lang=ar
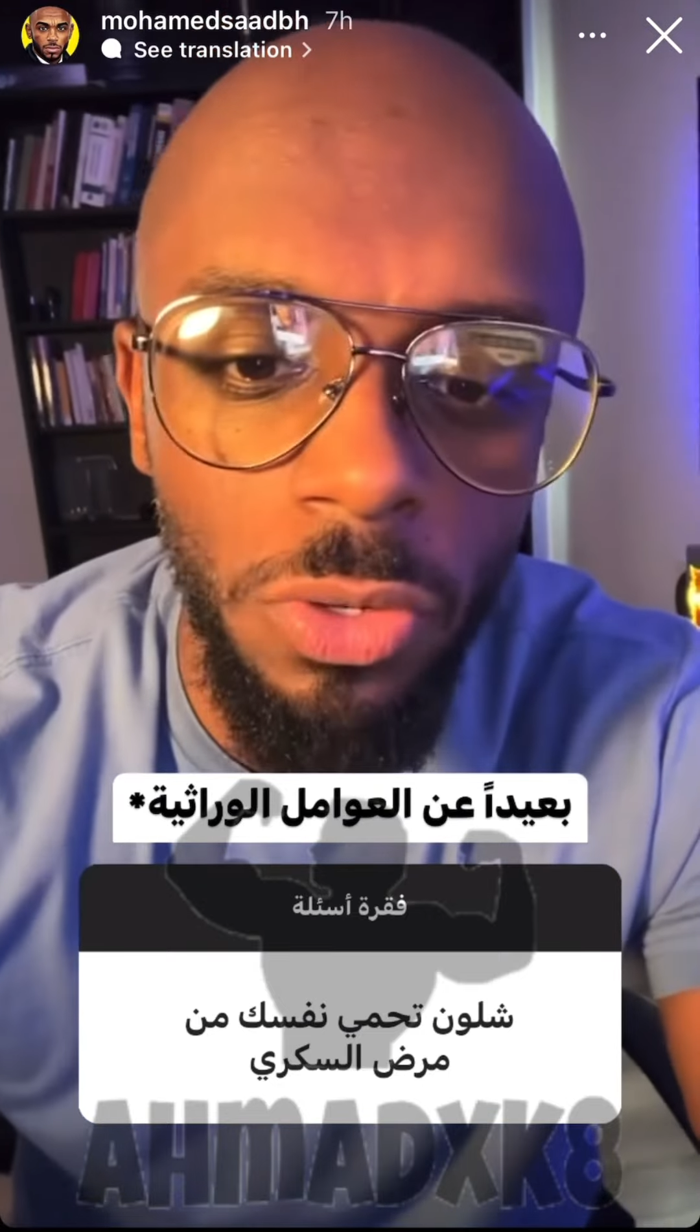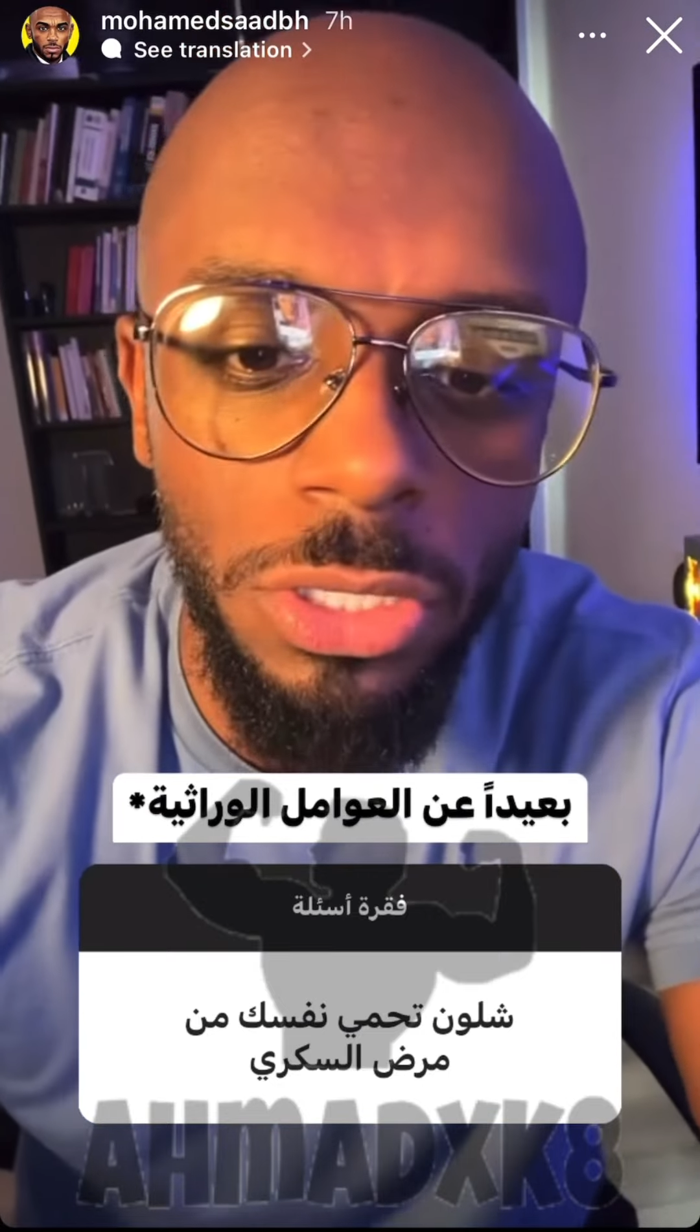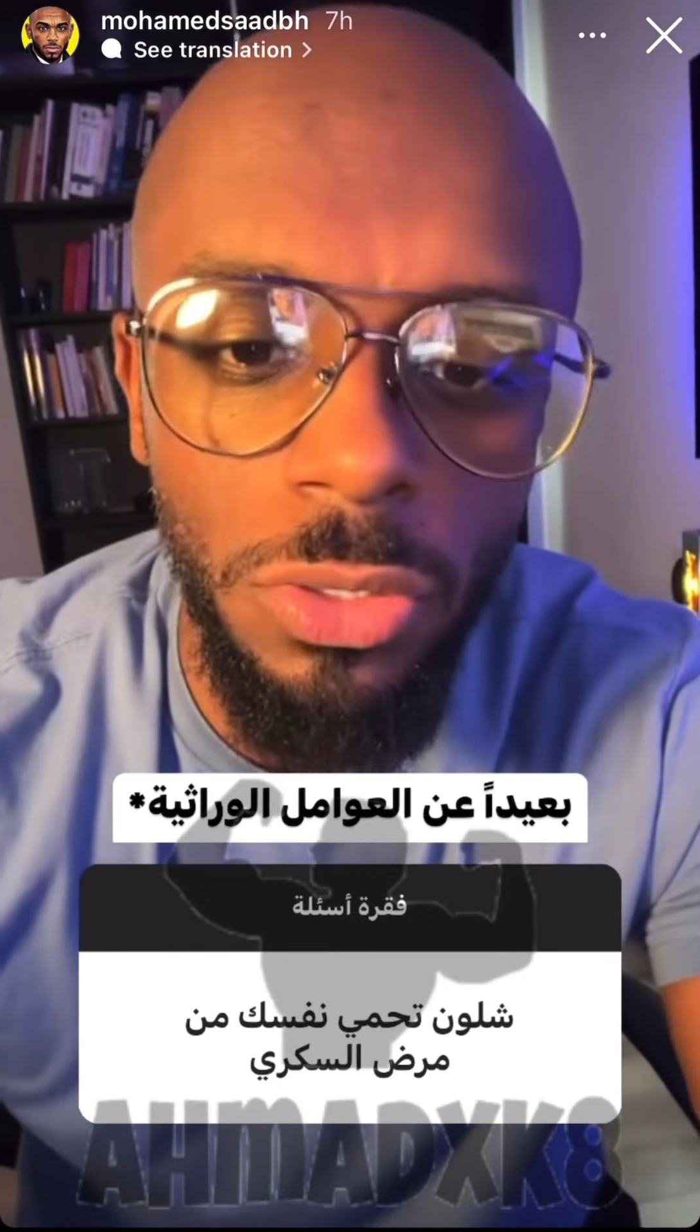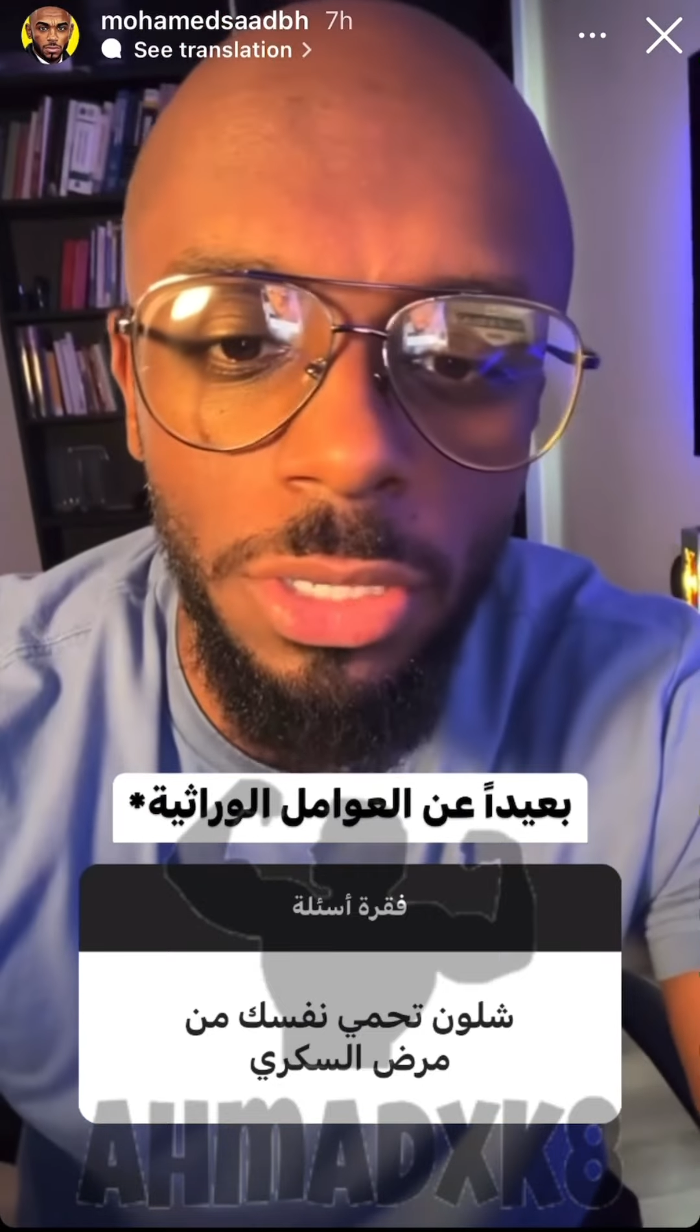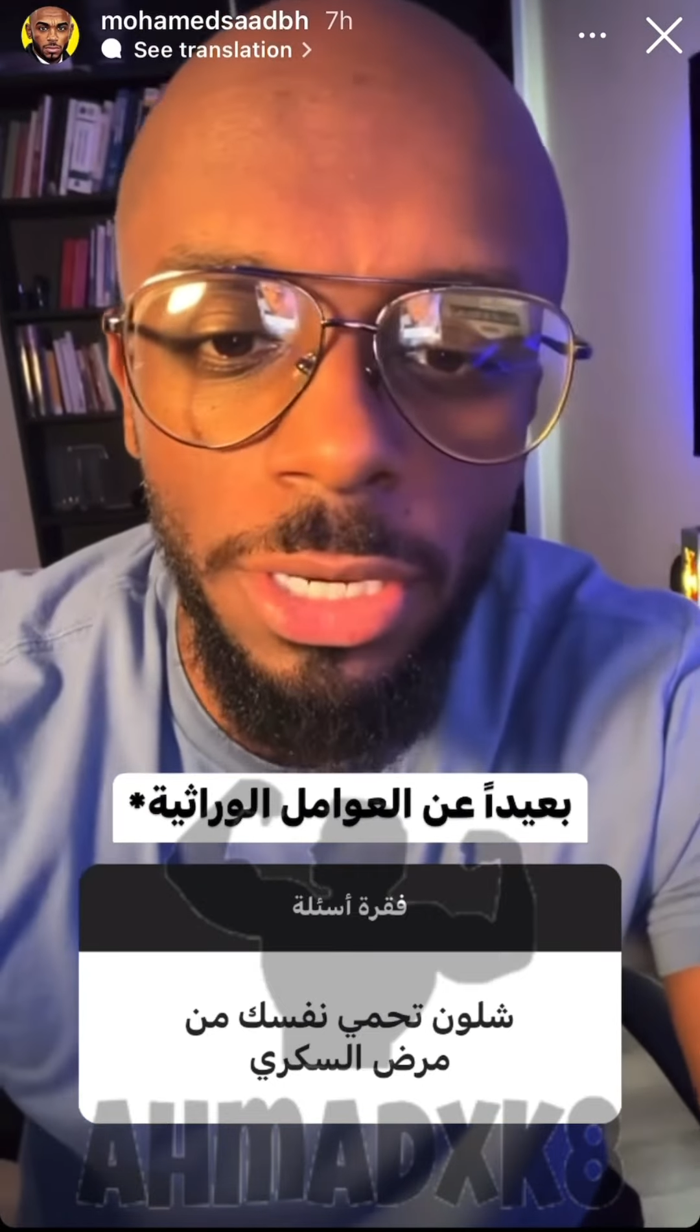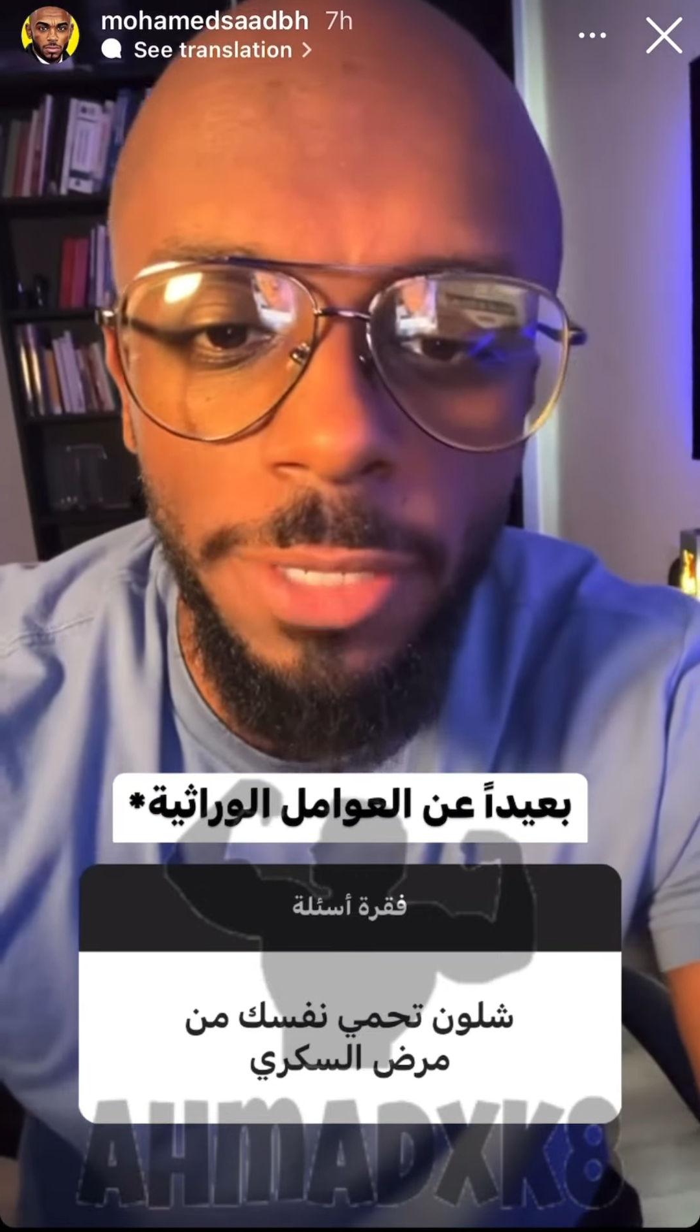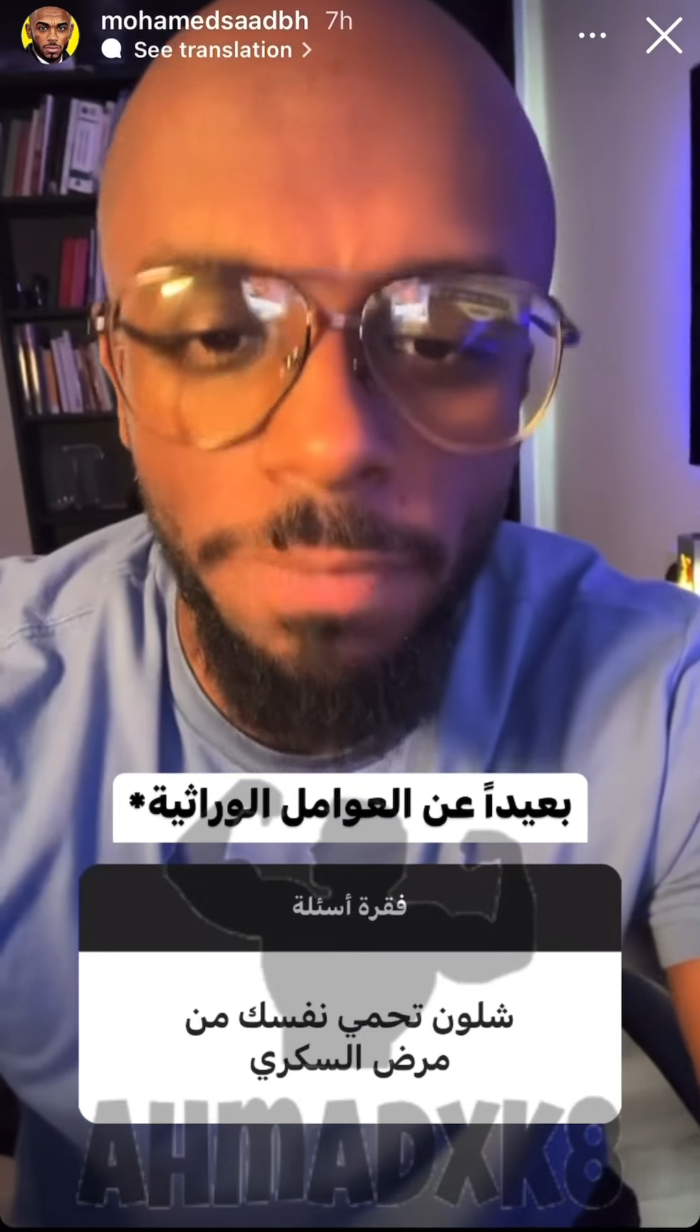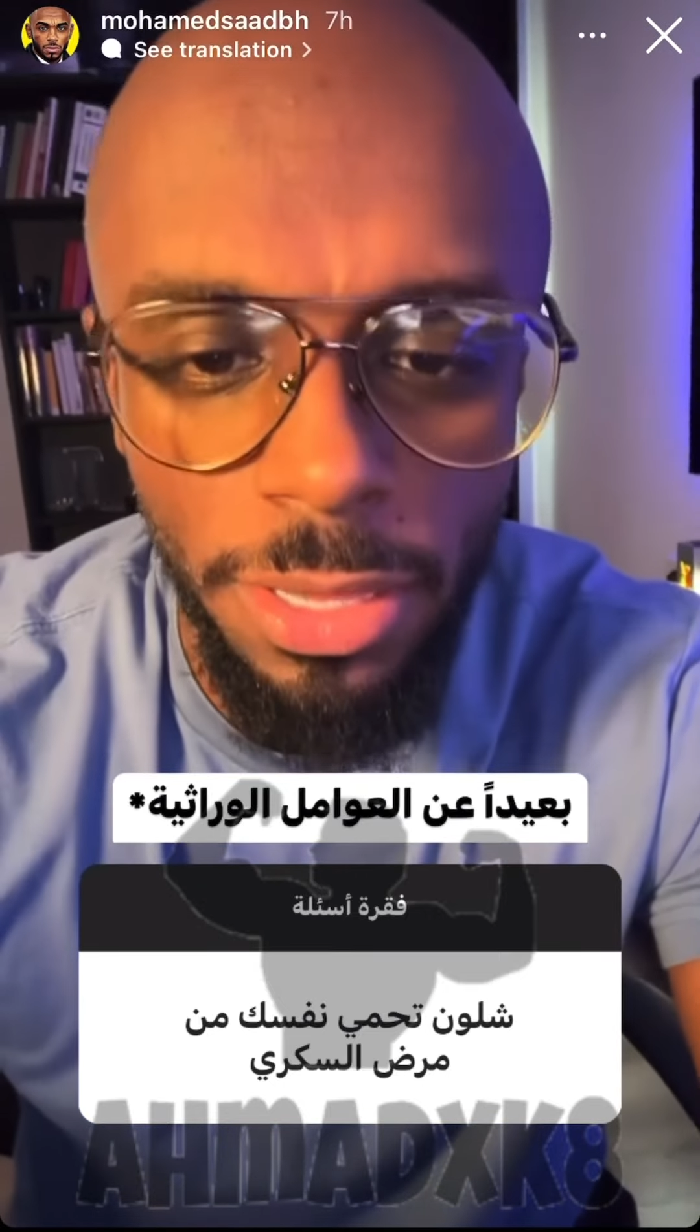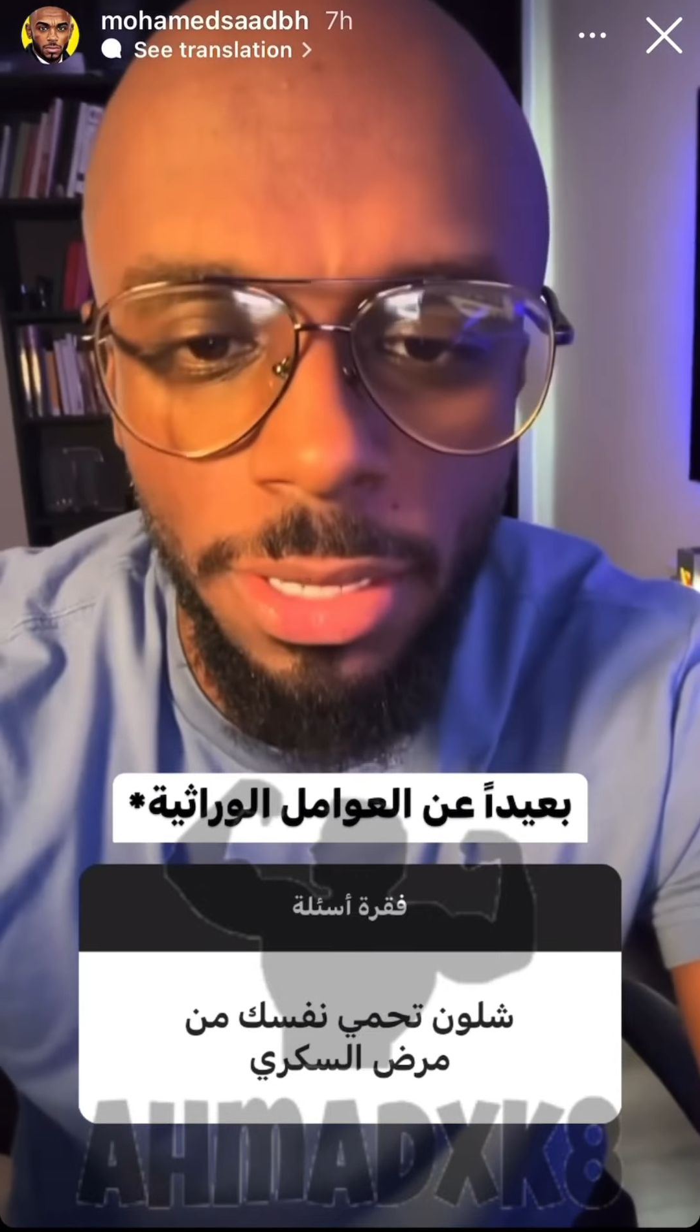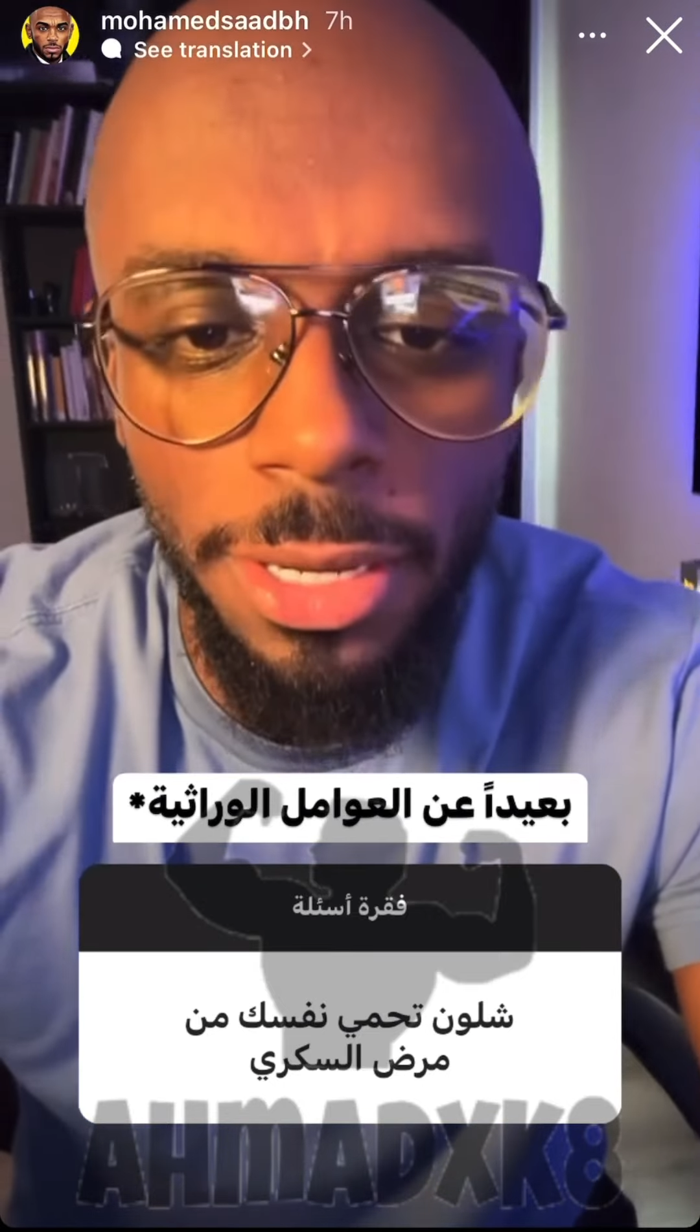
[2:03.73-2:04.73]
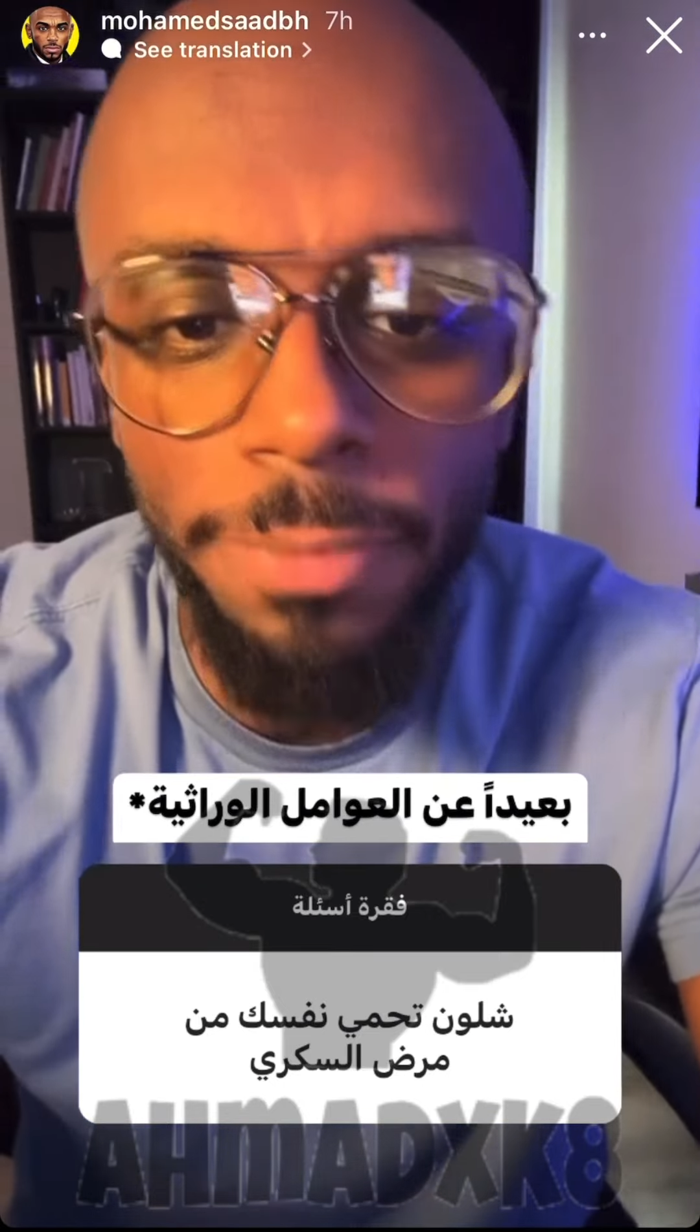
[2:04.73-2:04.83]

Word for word: السكري بإذن الله